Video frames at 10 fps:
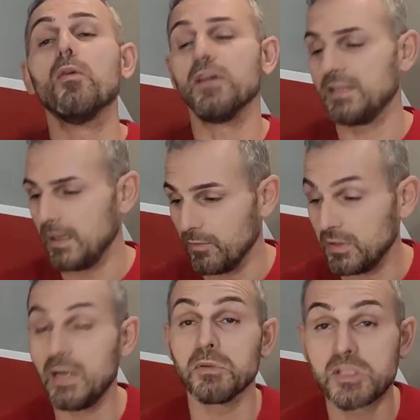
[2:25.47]
vedremo
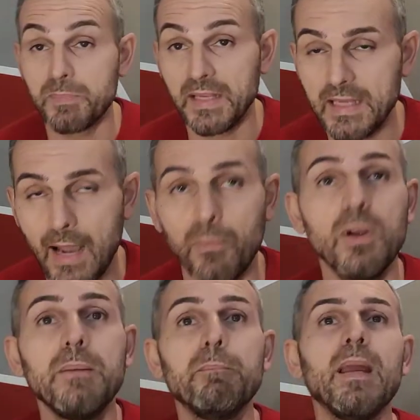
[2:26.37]
vedremo speriamo
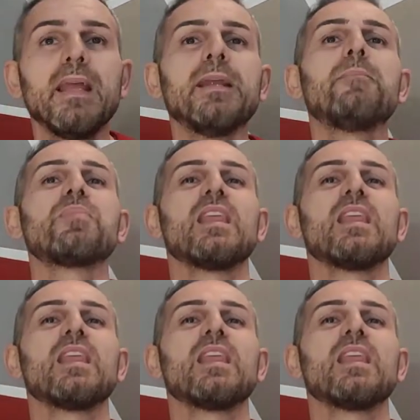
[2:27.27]
in bene.